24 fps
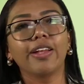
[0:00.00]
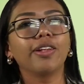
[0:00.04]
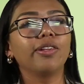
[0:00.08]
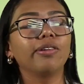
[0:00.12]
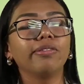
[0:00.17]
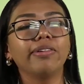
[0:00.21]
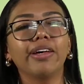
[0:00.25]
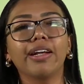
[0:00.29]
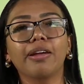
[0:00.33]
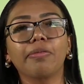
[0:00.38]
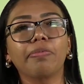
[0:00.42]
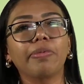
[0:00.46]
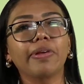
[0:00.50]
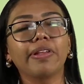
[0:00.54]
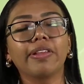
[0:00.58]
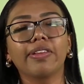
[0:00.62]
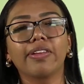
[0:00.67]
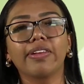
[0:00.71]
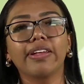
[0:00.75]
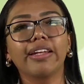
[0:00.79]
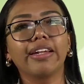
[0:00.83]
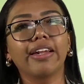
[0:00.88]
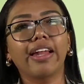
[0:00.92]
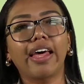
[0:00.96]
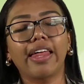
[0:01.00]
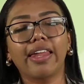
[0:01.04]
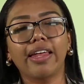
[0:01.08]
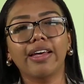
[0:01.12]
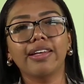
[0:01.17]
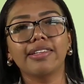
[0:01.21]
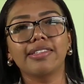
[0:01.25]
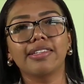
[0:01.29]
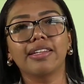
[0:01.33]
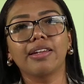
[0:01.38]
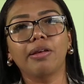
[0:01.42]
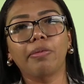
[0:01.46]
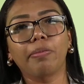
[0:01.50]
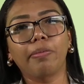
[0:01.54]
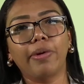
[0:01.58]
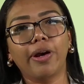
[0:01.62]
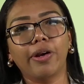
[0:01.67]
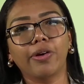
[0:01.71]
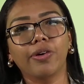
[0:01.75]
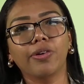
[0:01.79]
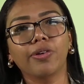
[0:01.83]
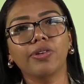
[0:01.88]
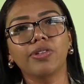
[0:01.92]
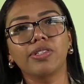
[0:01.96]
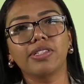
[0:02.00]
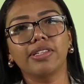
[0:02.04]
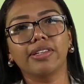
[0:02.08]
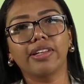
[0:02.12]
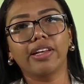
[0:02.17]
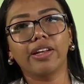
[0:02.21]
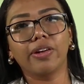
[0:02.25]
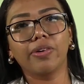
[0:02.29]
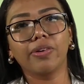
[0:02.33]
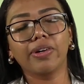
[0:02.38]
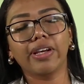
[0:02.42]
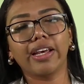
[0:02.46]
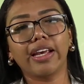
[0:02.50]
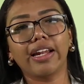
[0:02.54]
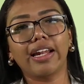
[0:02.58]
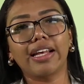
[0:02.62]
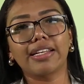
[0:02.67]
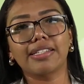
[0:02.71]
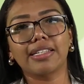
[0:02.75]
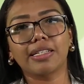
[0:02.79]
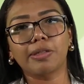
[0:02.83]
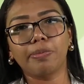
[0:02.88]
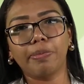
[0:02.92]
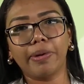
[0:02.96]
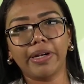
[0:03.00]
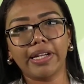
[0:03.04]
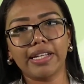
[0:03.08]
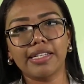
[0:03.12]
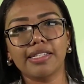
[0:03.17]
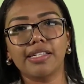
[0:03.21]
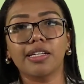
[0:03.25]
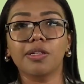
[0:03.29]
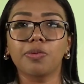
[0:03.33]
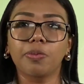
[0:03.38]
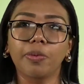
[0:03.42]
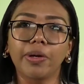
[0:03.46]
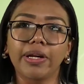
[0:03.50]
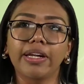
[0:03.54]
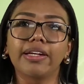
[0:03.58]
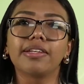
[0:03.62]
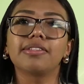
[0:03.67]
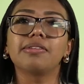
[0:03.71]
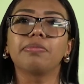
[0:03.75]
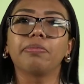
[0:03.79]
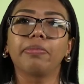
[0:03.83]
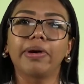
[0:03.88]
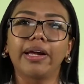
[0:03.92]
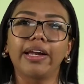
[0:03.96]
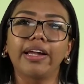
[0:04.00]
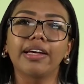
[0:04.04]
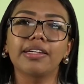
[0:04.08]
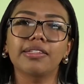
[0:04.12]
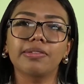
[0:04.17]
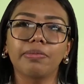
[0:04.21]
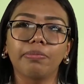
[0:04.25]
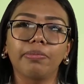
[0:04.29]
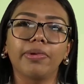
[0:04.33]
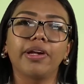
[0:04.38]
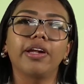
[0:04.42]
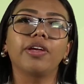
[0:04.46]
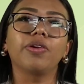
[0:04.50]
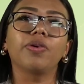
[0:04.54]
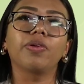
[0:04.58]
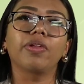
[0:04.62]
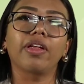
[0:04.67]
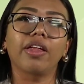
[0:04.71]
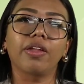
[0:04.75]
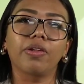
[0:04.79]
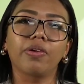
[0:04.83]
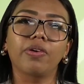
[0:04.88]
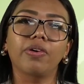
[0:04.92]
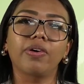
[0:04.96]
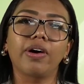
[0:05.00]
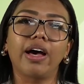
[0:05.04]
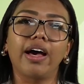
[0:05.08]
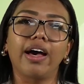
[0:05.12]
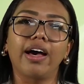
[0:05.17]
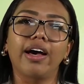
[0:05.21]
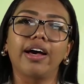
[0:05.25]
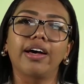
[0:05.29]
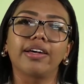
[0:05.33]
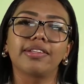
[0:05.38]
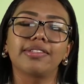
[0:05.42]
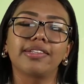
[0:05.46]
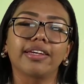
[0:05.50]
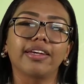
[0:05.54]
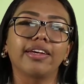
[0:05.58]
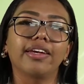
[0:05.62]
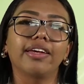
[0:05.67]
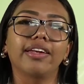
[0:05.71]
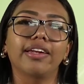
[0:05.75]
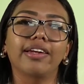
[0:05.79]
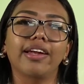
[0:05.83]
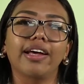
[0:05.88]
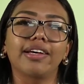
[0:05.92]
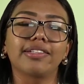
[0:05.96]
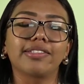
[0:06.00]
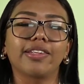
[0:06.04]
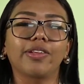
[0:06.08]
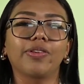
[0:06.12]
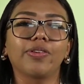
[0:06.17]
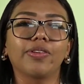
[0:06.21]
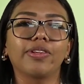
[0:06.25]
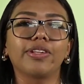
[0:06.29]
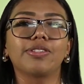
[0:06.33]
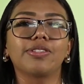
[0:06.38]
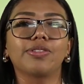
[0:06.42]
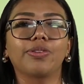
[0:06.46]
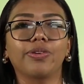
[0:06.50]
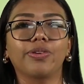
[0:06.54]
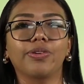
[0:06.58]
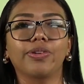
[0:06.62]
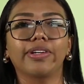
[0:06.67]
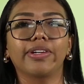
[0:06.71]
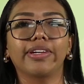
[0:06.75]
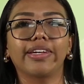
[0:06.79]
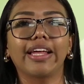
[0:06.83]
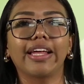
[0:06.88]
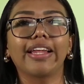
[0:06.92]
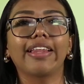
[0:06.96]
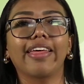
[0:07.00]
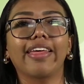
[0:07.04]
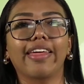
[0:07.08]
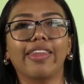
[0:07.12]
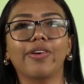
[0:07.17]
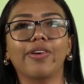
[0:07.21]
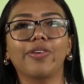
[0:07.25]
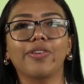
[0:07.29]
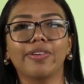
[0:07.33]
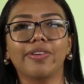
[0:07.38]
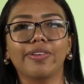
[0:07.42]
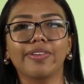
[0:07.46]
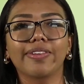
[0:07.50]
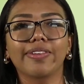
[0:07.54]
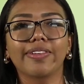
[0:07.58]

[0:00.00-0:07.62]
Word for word: No me arrepiento de nada, sin embargo considero que las experiencias buenas y malas me han ayudado a seguir hasta donde estoy el día de hoy.